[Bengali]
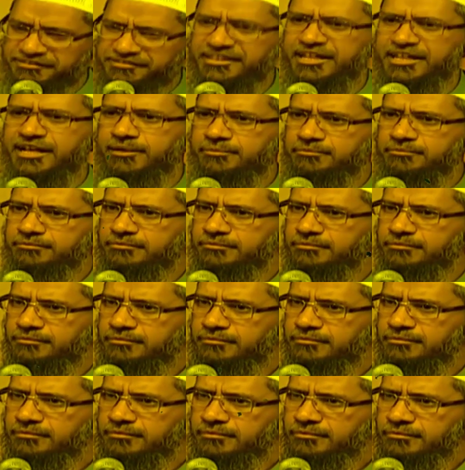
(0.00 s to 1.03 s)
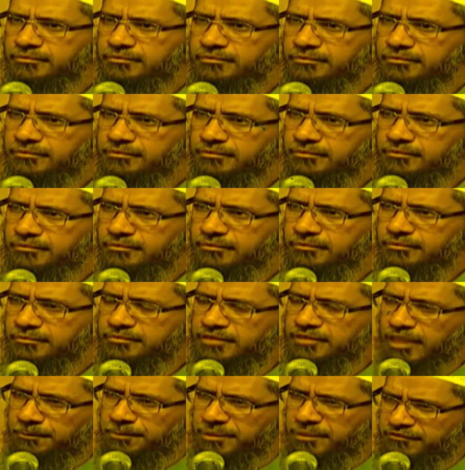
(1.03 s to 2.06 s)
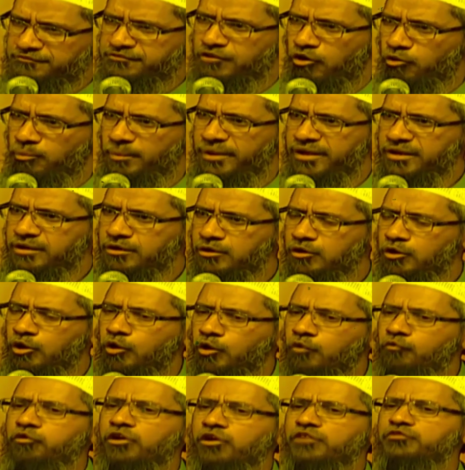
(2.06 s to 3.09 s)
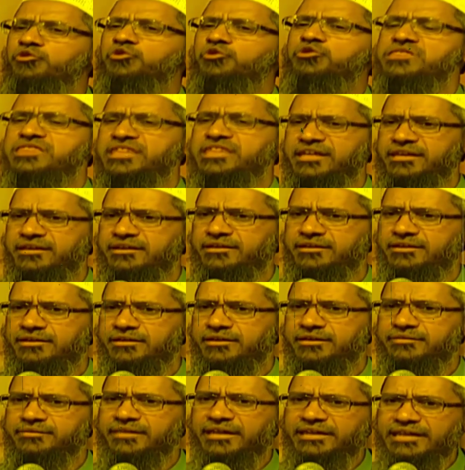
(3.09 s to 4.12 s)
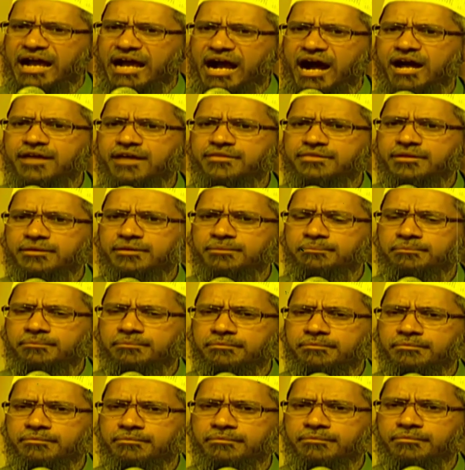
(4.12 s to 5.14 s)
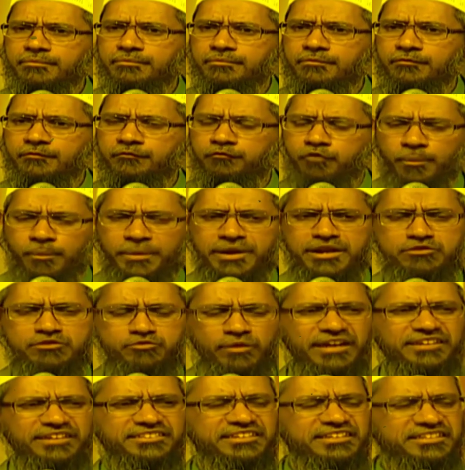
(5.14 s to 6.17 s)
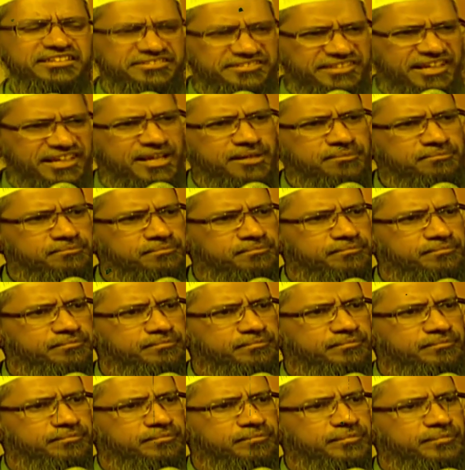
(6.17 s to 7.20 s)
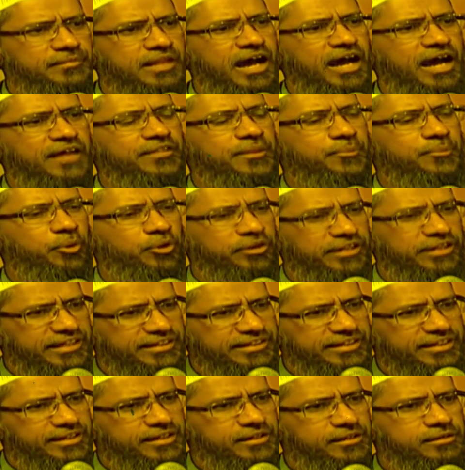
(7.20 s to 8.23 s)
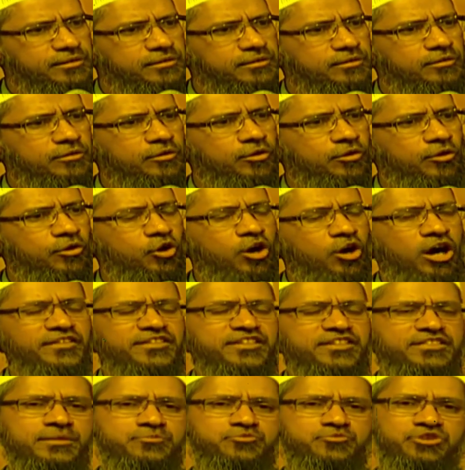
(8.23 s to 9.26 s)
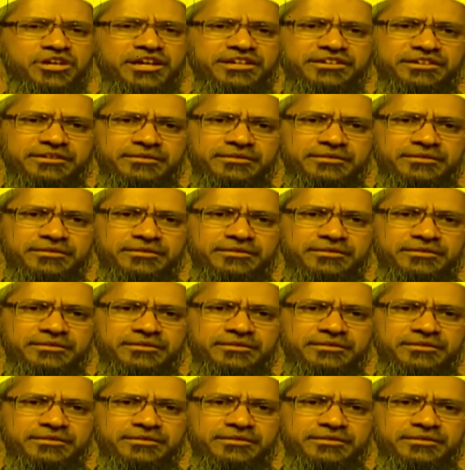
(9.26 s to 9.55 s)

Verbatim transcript: সামাজিক অধিকার দেওয়া হয়েছে এখন আপনি কি বলবেন ইসলাম ধর্মে নারীদের অধিকার কি রক্ষা করা হয় নাকি তাদের